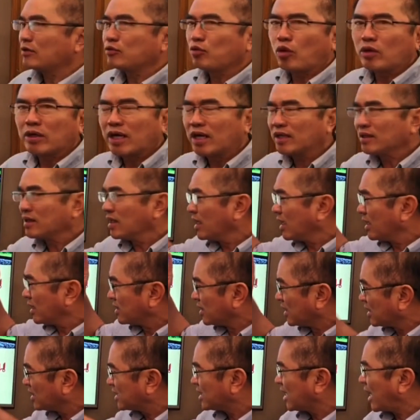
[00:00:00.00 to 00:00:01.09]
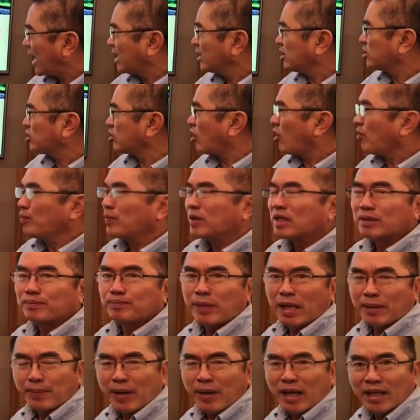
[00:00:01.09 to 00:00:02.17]
วงเงิน1 2 8 0
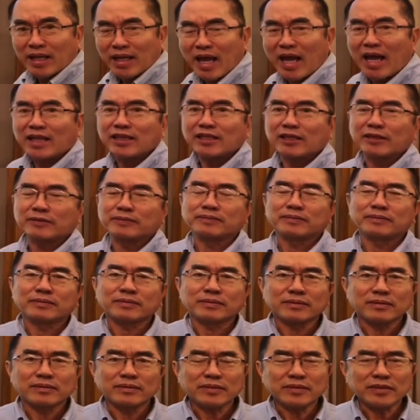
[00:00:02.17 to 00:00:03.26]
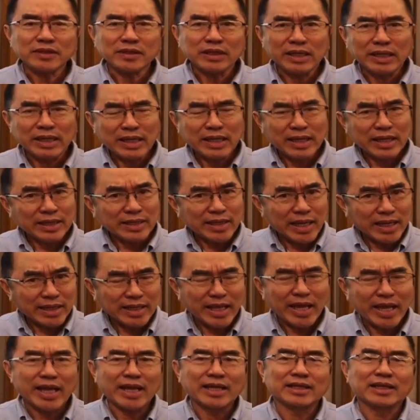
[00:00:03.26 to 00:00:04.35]
0 0ล้านนะ
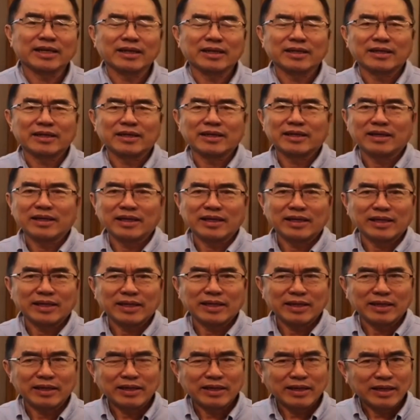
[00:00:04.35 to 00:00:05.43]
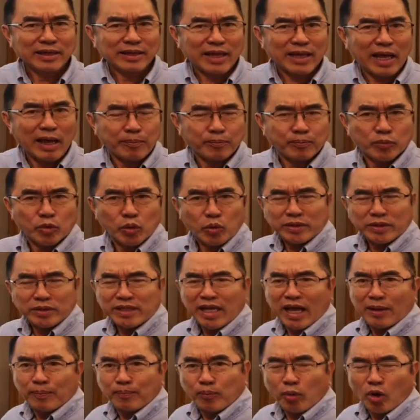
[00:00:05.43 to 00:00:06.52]
แน่ๆเนี่ยถ้าทุก
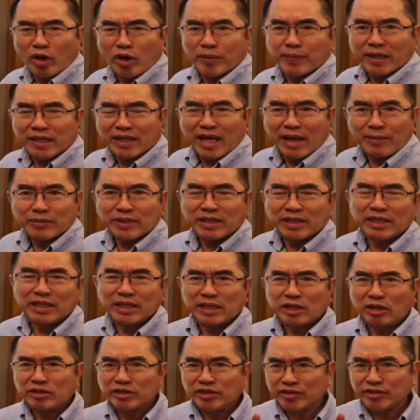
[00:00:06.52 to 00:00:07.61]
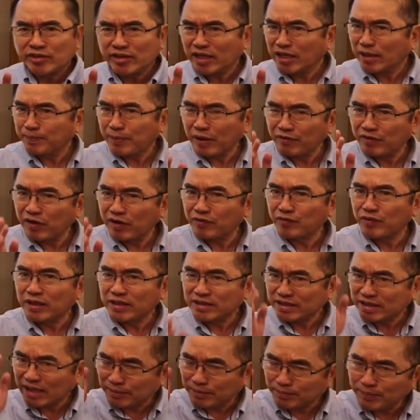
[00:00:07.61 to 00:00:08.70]
ย่างปล่อยไปตามนี้ เราจะเสียเงินไปฟ
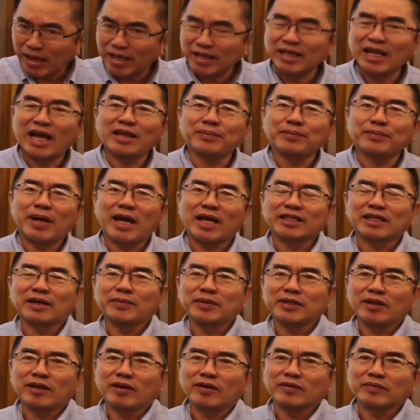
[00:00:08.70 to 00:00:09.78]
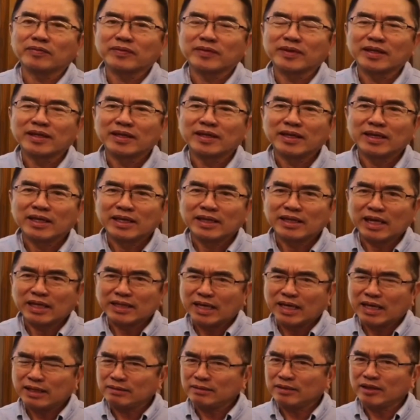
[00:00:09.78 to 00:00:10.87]
รีๆ7,000ล้านบาทครับพี่น้องดัง
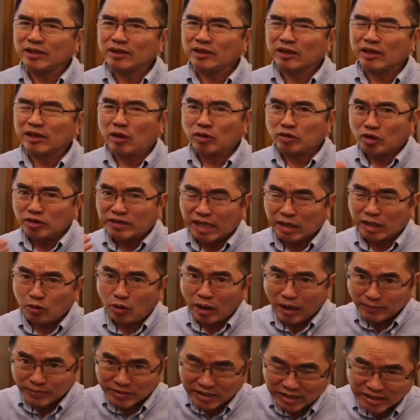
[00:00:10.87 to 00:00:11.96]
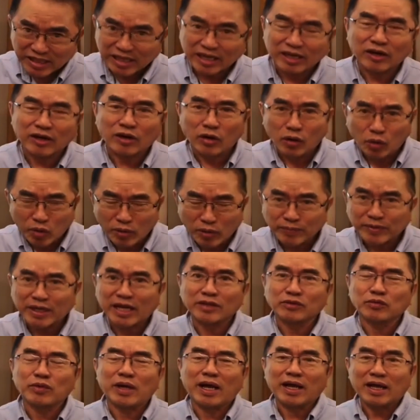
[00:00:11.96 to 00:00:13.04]
นั้นเราต้องใช้ความเชื่อร่วมกัน
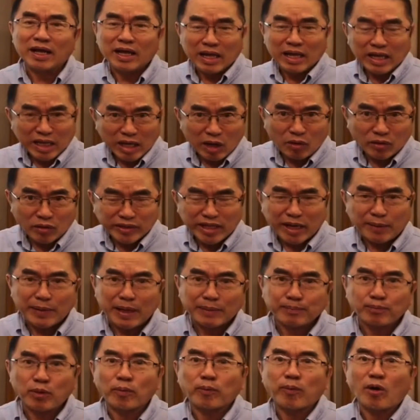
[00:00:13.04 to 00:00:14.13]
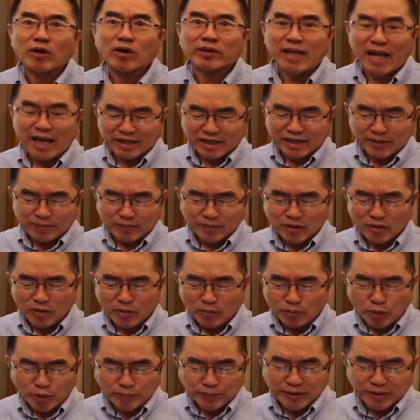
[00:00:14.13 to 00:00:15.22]
ว่าเราสามารถปกป้องได้ครับ
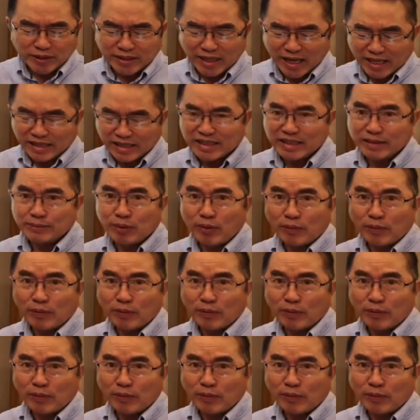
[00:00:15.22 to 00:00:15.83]
บนพื้นฐานที่ผม